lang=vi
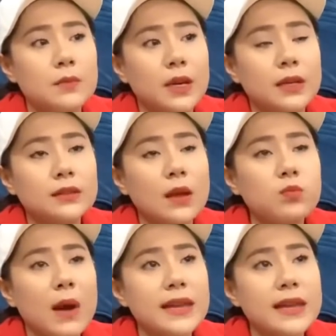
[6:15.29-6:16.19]
bị
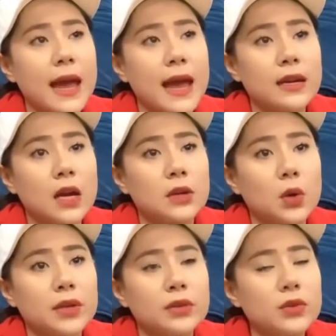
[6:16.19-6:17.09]
tóc mái nhà nè
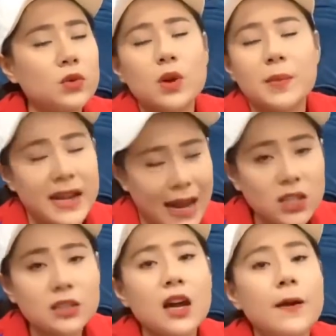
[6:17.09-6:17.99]
rồi nói chung là bị nặng
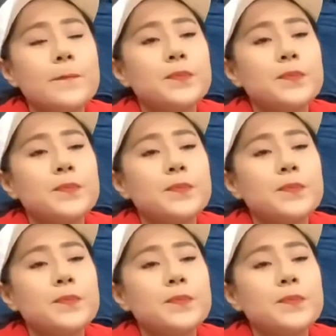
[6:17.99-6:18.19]
nhất đó